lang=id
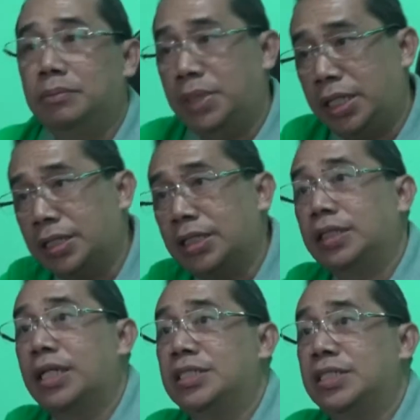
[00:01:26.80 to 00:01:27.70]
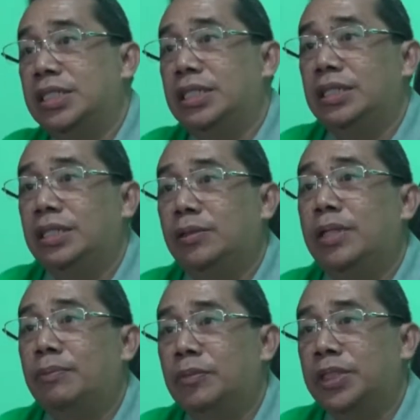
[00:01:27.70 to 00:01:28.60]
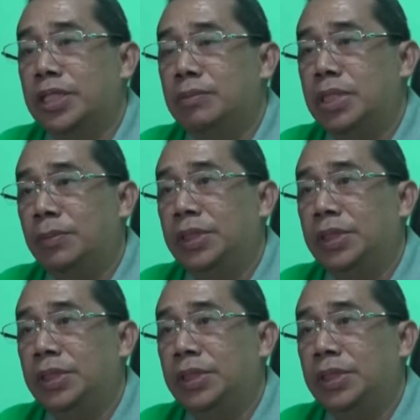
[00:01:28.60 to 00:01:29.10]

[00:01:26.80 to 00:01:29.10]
meningkatnya tensi. Itu yang penting. Yang